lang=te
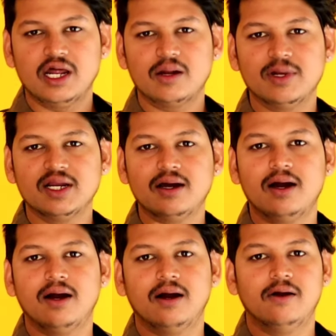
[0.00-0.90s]
నార్మల్గా
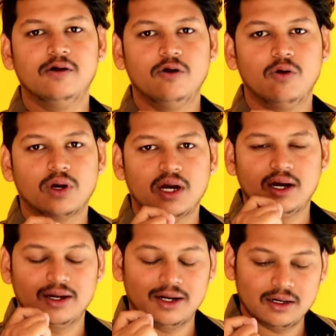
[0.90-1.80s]
ఒక
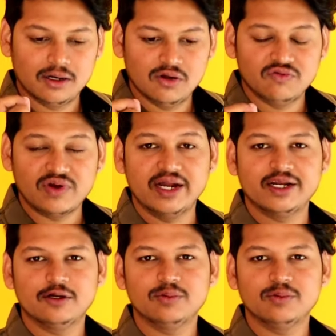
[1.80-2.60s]
ఫైవ్ హండ్రెడ్